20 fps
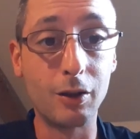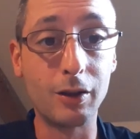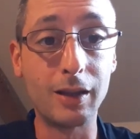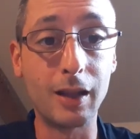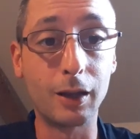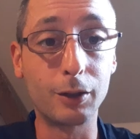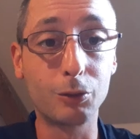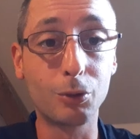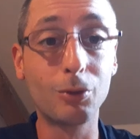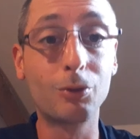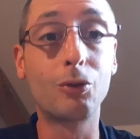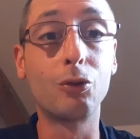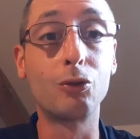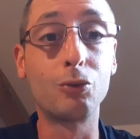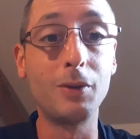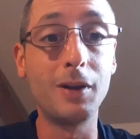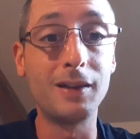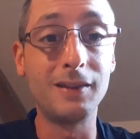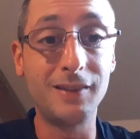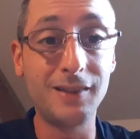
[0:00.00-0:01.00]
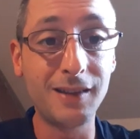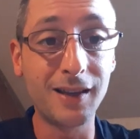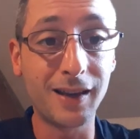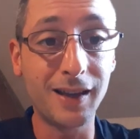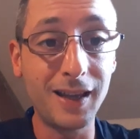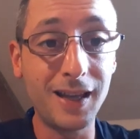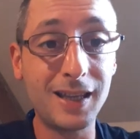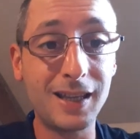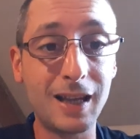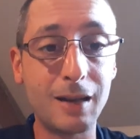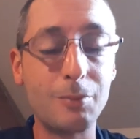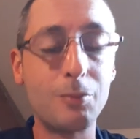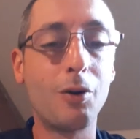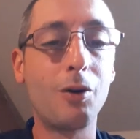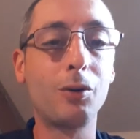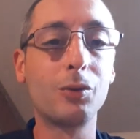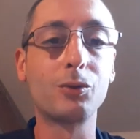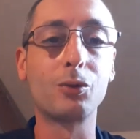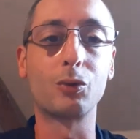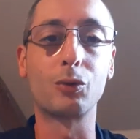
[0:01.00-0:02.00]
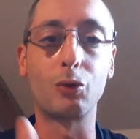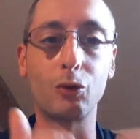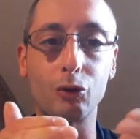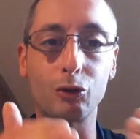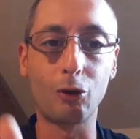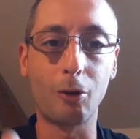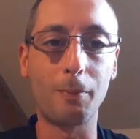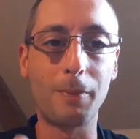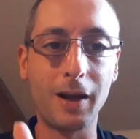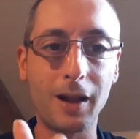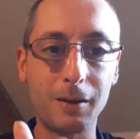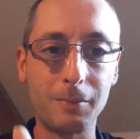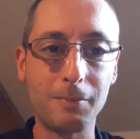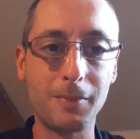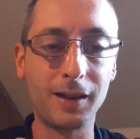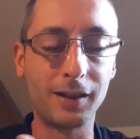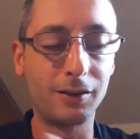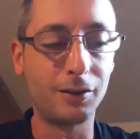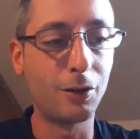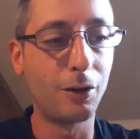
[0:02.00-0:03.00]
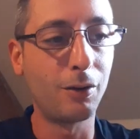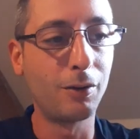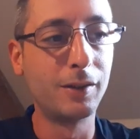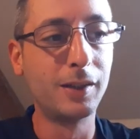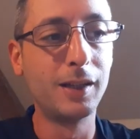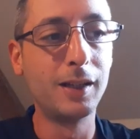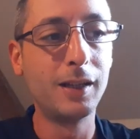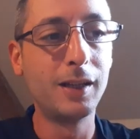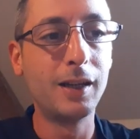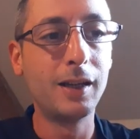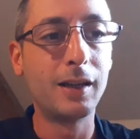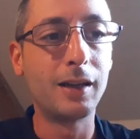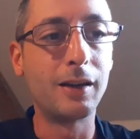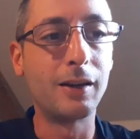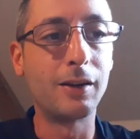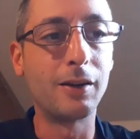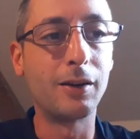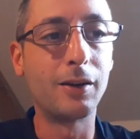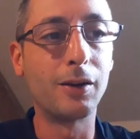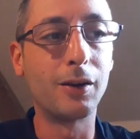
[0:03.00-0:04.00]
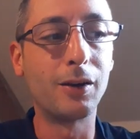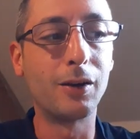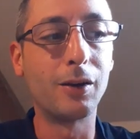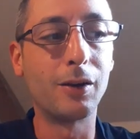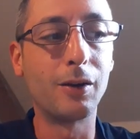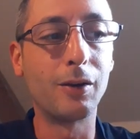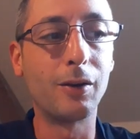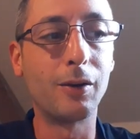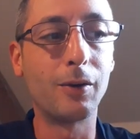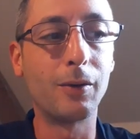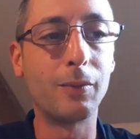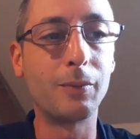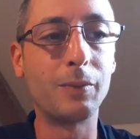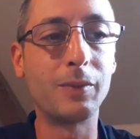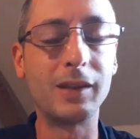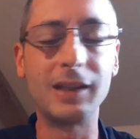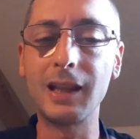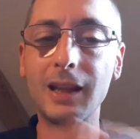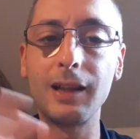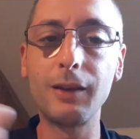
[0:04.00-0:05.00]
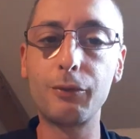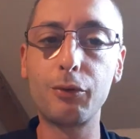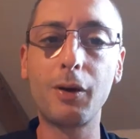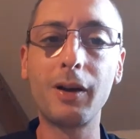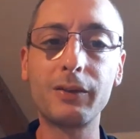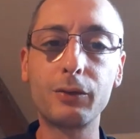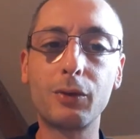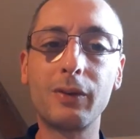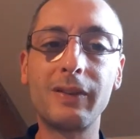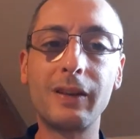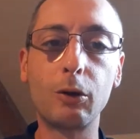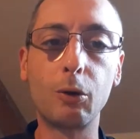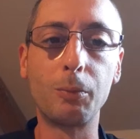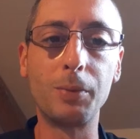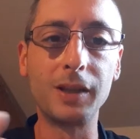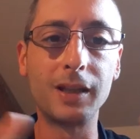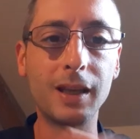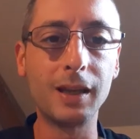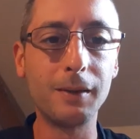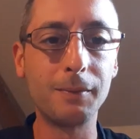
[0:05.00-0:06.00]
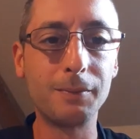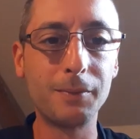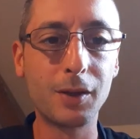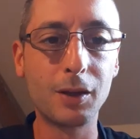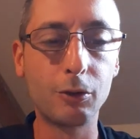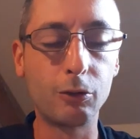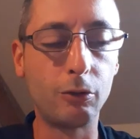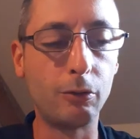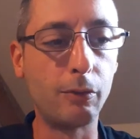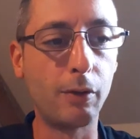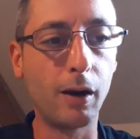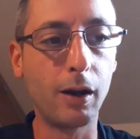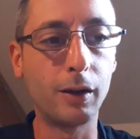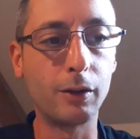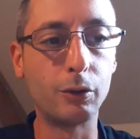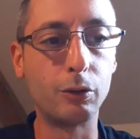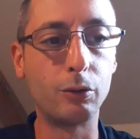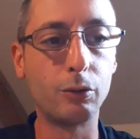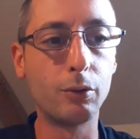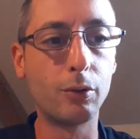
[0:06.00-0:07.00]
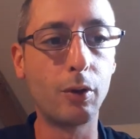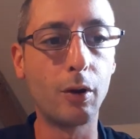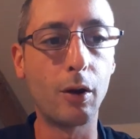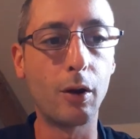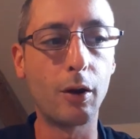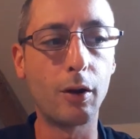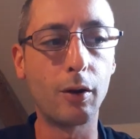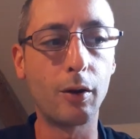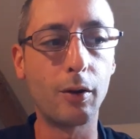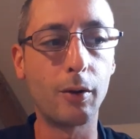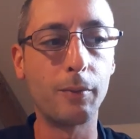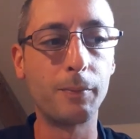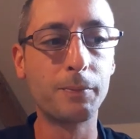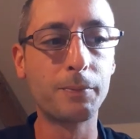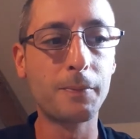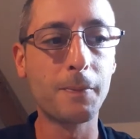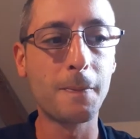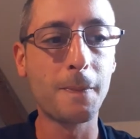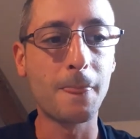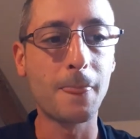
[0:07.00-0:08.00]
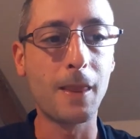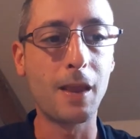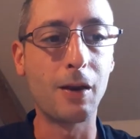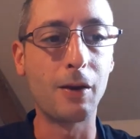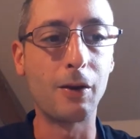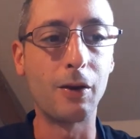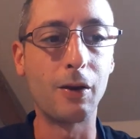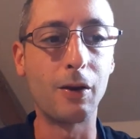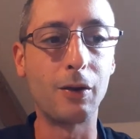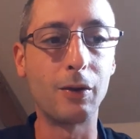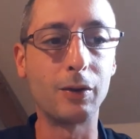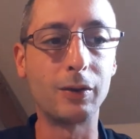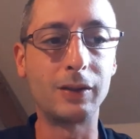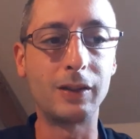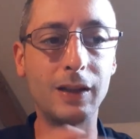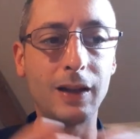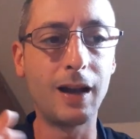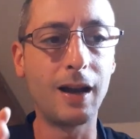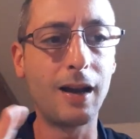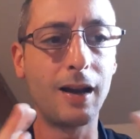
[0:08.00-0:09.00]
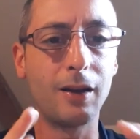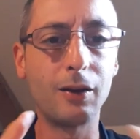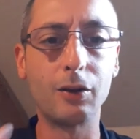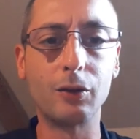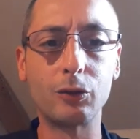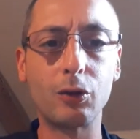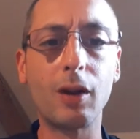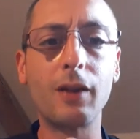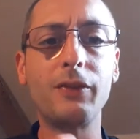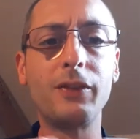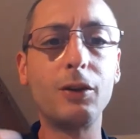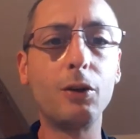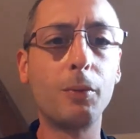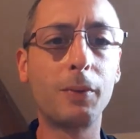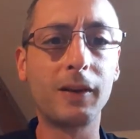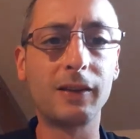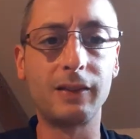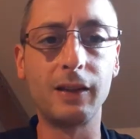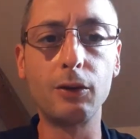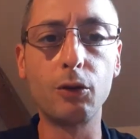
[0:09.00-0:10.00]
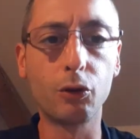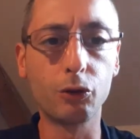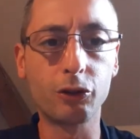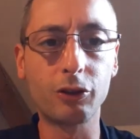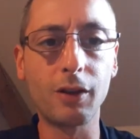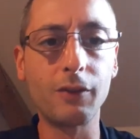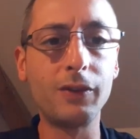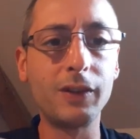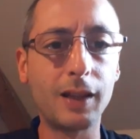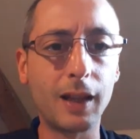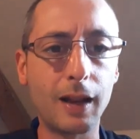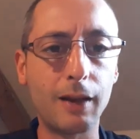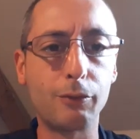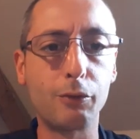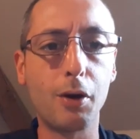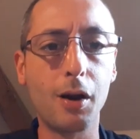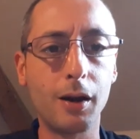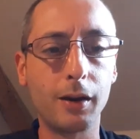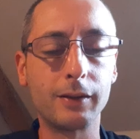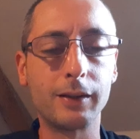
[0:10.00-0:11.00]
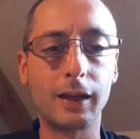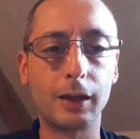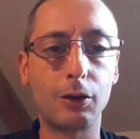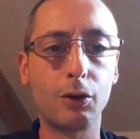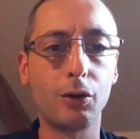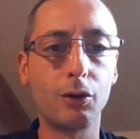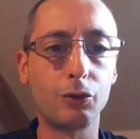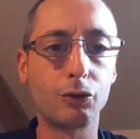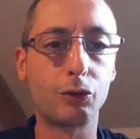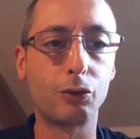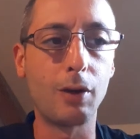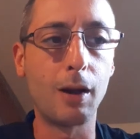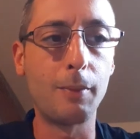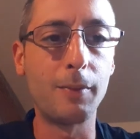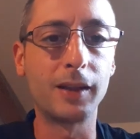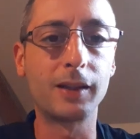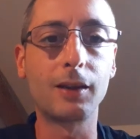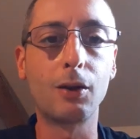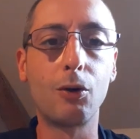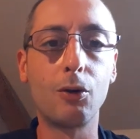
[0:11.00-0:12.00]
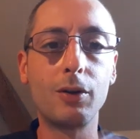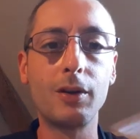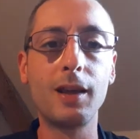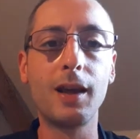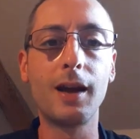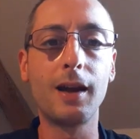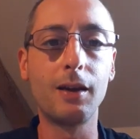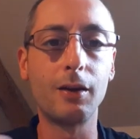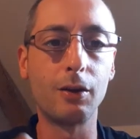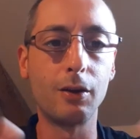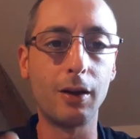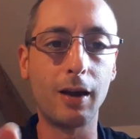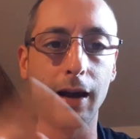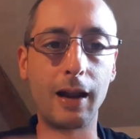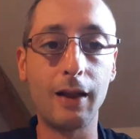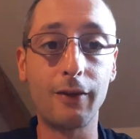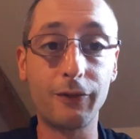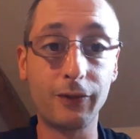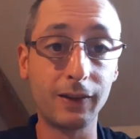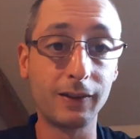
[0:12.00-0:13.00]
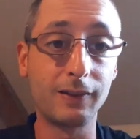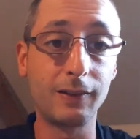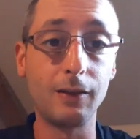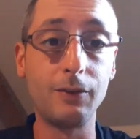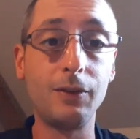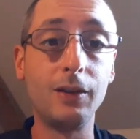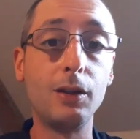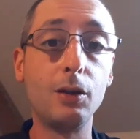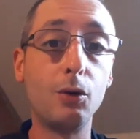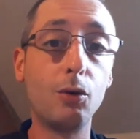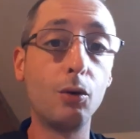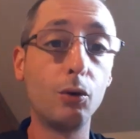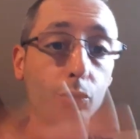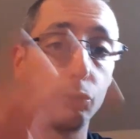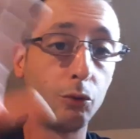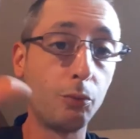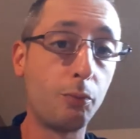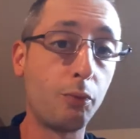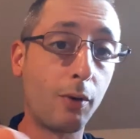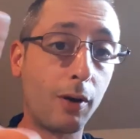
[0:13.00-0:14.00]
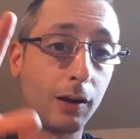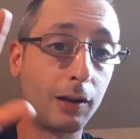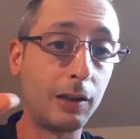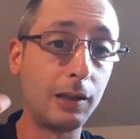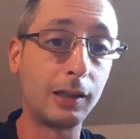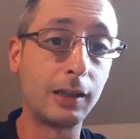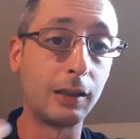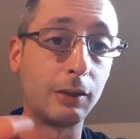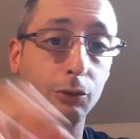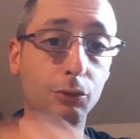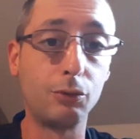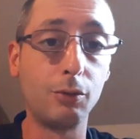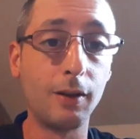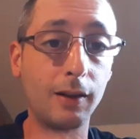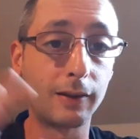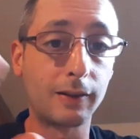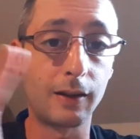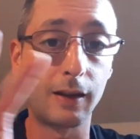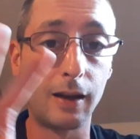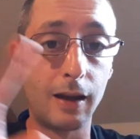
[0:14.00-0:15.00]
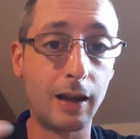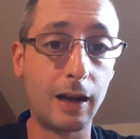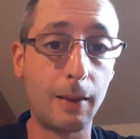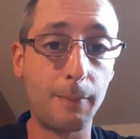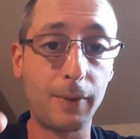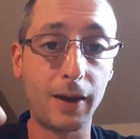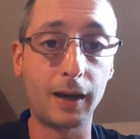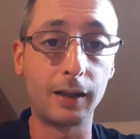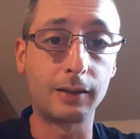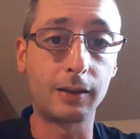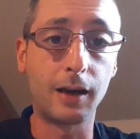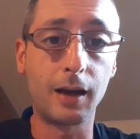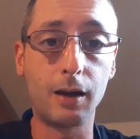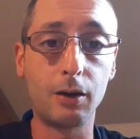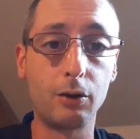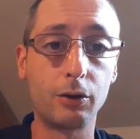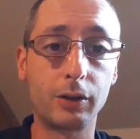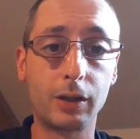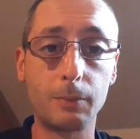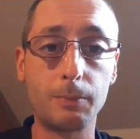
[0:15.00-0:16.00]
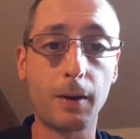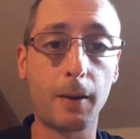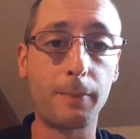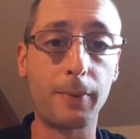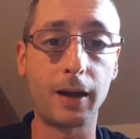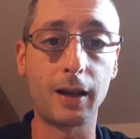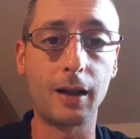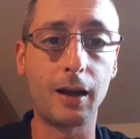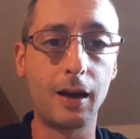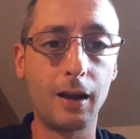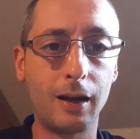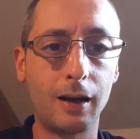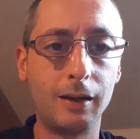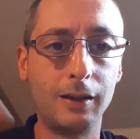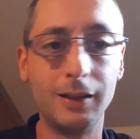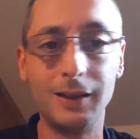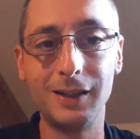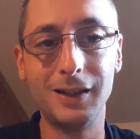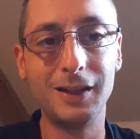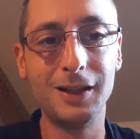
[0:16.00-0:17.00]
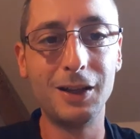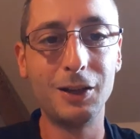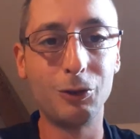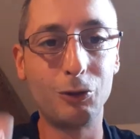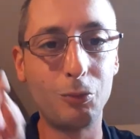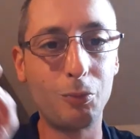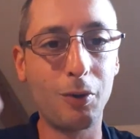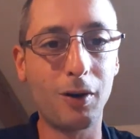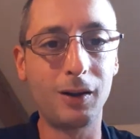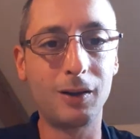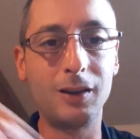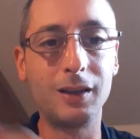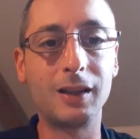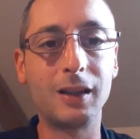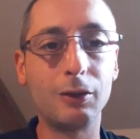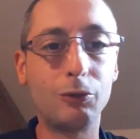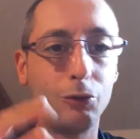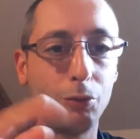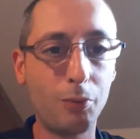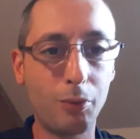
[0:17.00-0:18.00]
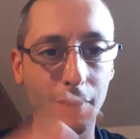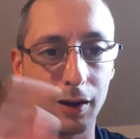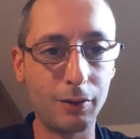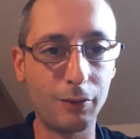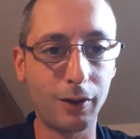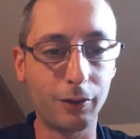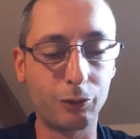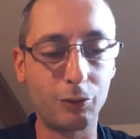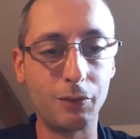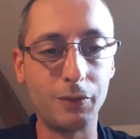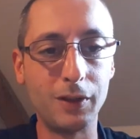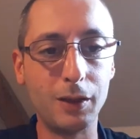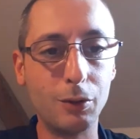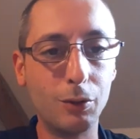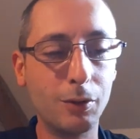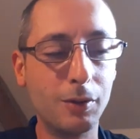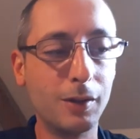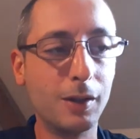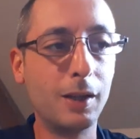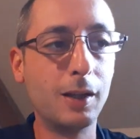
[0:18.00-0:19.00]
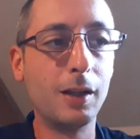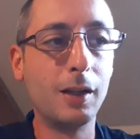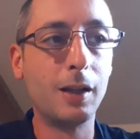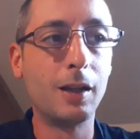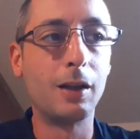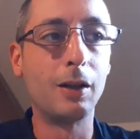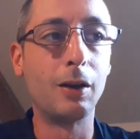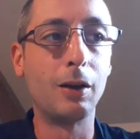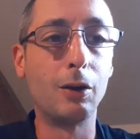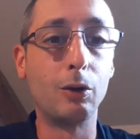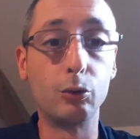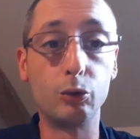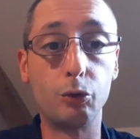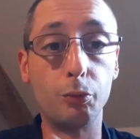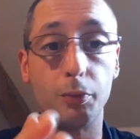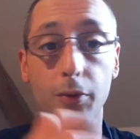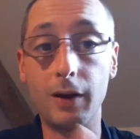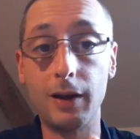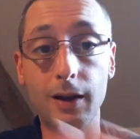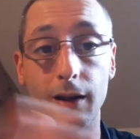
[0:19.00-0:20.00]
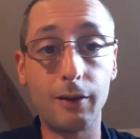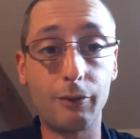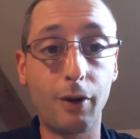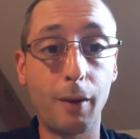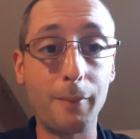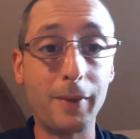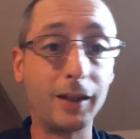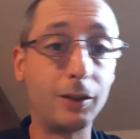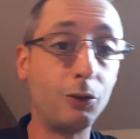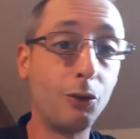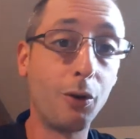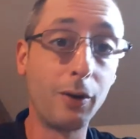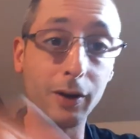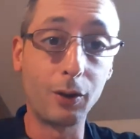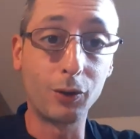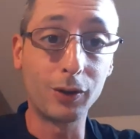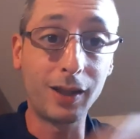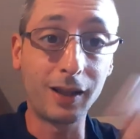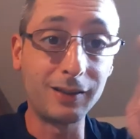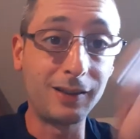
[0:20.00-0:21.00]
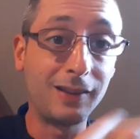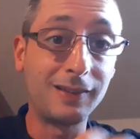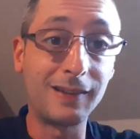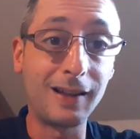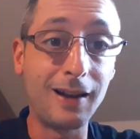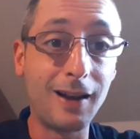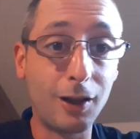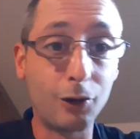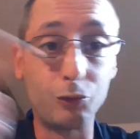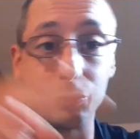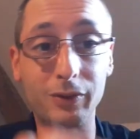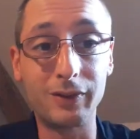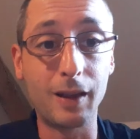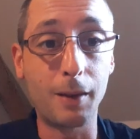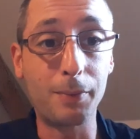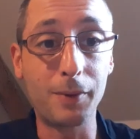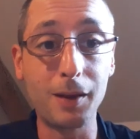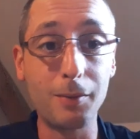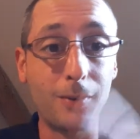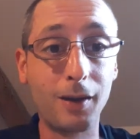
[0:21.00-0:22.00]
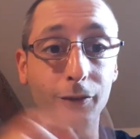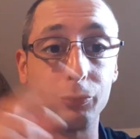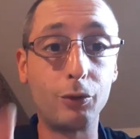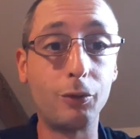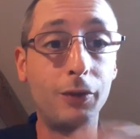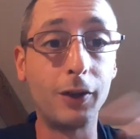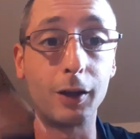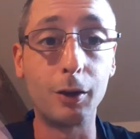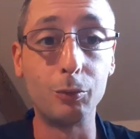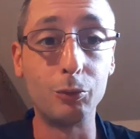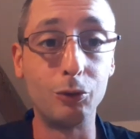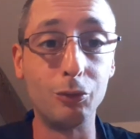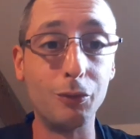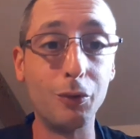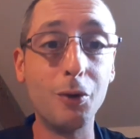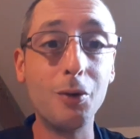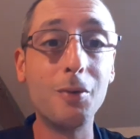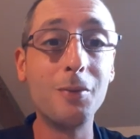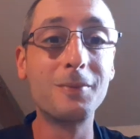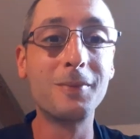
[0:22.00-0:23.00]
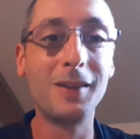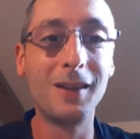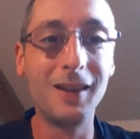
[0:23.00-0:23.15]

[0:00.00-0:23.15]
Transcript: il y a un truc que je voulais te dire également, donc je t'en parle maintenant. Il y a des fois, est-ce que c'est compliqué, tu vois, de euh, t'es tu es là euh, dans la vidéo précédente, je t'invite à la voir, d'accord Je te la mettrai en lien euh, à la fin de cette vidéo, tu pourras cliquer dessus, elle, apparaîtra quelque part par là, là. Tu pourras cliquer dessus pour aller voir cette vidéo. ou tu peux aller la voir maintenant et regarder celle-là juste après, bref, tu fais comme tu veux.